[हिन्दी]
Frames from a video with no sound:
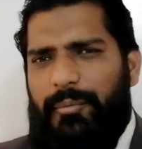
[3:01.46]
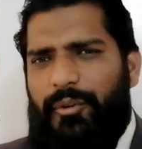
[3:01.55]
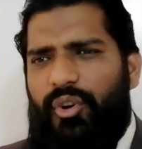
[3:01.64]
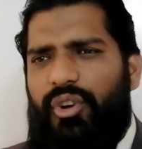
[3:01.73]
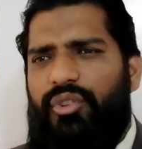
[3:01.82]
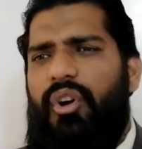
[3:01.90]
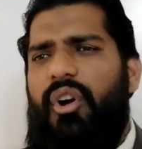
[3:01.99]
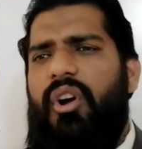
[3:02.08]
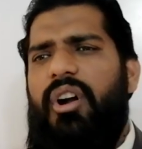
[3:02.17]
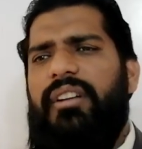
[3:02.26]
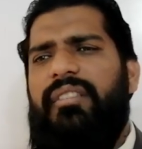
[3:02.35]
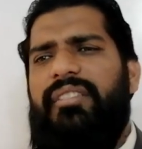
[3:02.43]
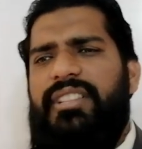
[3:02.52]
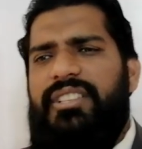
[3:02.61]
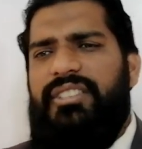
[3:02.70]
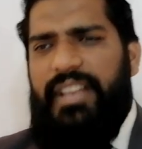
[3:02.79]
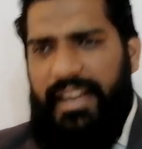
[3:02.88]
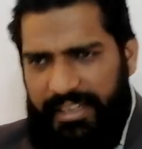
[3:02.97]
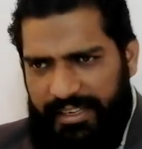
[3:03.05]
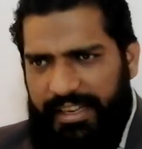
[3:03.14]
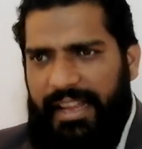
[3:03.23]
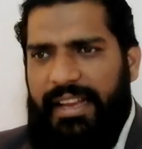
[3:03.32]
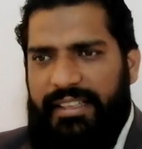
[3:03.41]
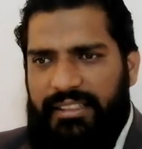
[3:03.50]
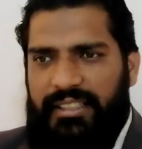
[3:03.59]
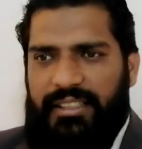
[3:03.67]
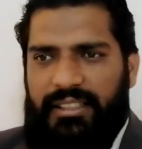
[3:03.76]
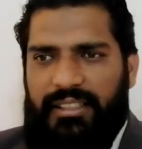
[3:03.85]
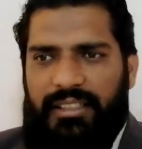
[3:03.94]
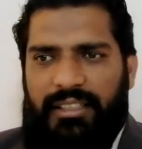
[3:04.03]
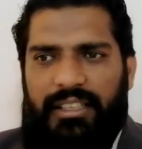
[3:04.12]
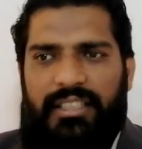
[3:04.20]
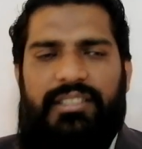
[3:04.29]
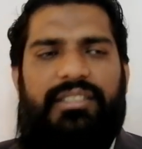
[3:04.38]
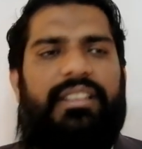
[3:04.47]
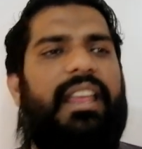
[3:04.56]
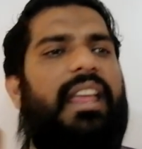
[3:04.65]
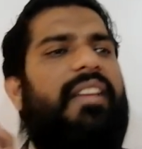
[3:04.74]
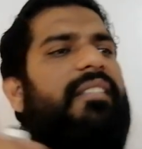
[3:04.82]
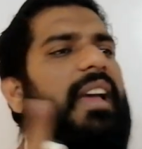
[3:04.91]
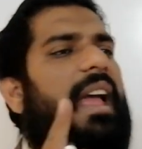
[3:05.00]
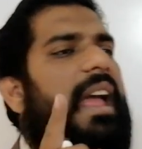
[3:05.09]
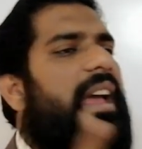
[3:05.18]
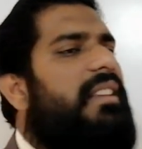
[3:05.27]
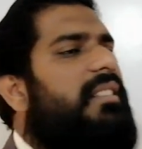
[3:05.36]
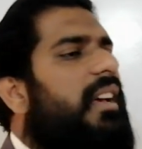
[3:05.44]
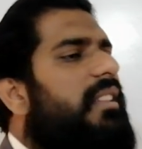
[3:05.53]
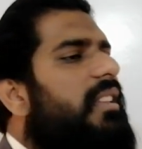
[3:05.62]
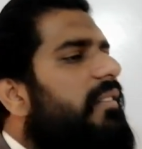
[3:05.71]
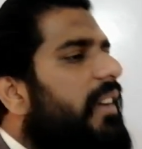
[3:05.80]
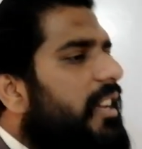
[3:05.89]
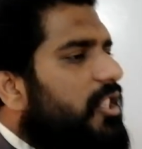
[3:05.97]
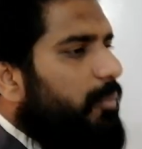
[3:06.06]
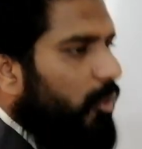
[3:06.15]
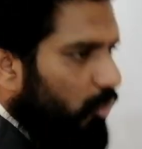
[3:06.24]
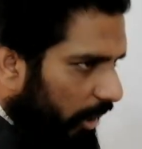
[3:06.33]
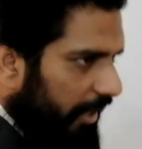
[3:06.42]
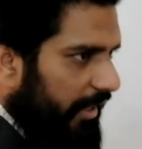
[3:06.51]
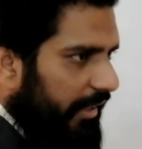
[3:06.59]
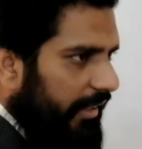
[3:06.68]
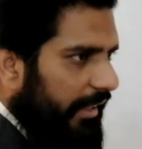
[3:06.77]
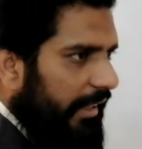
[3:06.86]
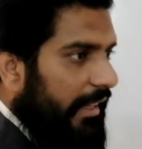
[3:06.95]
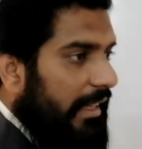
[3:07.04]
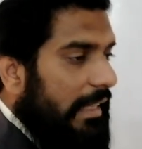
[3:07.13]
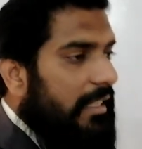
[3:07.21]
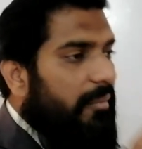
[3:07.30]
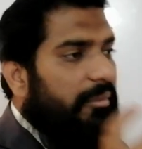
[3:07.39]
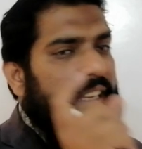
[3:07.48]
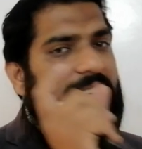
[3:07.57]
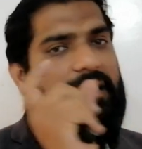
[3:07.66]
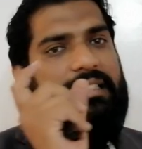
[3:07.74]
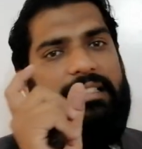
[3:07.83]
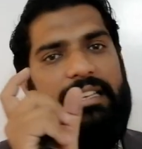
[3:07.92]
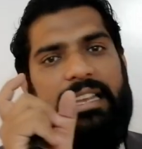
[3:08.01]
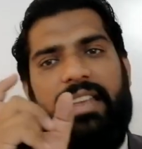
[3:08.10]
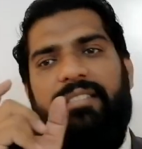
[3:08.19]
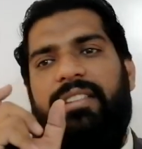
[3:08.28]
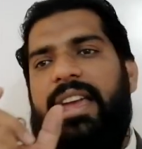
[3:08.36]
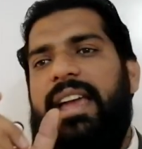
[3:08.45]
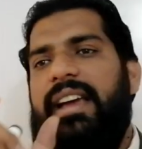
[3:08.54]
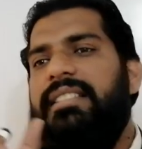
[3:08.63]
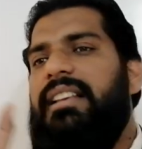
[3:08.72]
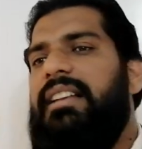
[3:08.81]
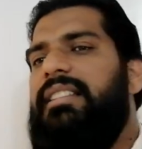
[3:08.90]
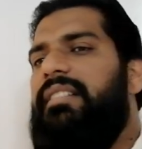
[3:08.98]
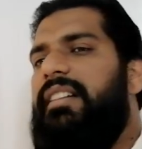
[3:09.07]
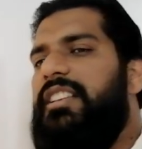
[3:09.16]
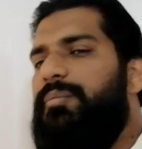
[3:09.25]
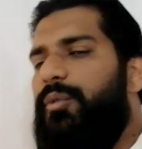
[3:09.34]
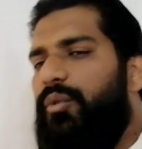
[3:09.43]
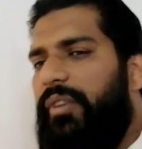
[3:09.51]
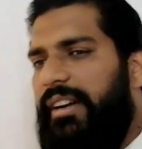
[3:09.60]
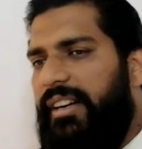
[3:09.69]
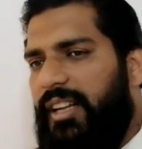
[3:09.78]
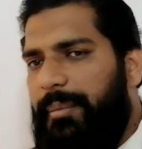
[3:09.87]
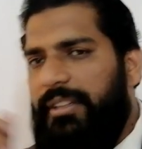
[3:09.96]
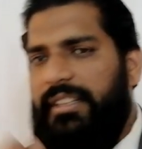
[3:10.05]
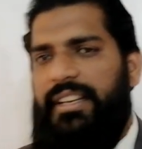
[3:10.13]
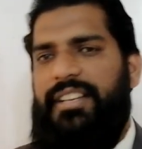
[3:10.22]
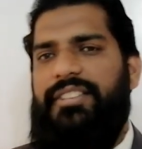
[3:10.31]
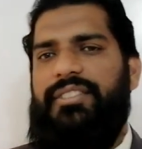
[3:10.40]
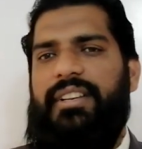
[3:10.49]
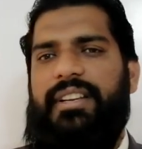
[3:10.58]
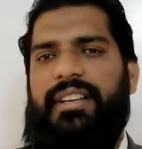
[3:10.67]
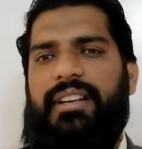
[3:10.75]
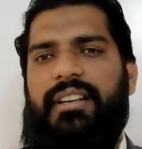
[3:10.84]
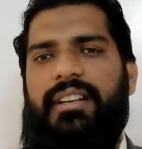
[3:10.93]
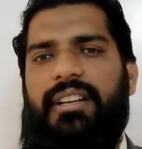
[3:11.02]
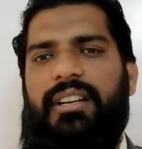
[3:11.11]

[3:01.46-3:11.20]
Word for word: आपने पढ़ा होगा नॉट विद स्टैंडिंग एनी थिंग सेव एज अदरवाइज प्रोवाइडेड जब तक ये सेव एज अदरवाइज प्रोवाइडेड का पता नहीं चलेगा